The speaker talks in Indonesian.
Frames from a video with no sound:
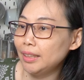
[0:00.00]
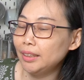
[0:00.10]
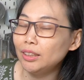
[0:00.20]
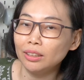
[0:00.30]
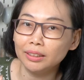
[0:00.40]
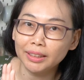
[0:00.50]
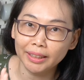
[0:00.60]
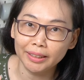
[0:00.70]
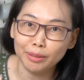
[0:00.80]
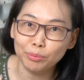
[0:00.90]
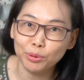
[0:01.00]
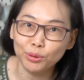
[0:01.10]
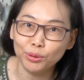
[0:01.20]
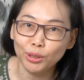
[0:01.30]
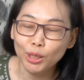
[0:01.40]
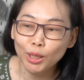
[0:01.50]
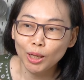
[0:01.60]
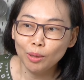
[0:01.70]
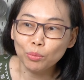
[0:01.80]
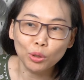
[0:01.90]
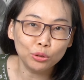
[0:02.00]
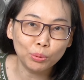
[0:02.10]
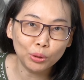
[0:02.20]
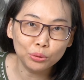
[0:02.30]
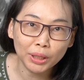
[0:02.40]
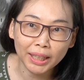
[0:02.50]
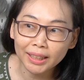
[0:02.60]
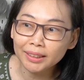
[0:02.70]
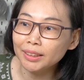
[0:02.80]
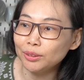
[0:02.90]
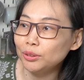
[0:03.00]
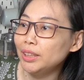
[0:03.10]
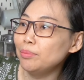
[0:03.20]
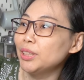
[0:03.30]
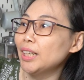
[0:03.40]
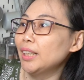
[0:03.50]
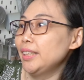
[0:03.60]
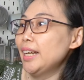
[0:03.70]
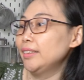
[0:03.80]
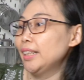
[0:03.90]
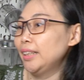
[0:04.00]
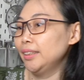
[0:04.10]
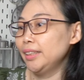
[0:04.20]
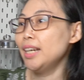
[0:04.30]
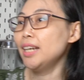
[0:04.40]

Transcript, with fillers: nanti kalau saya demo bolu-boluan gitu ya bisa kelihatan